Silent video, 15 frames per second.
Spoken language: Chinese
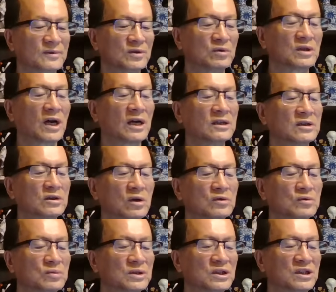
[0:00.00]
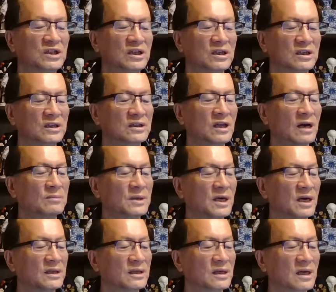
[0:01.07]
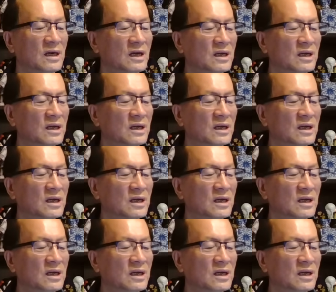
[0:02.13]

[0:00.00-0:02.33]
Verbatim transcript: 就他的小已经撤离，是他们干的。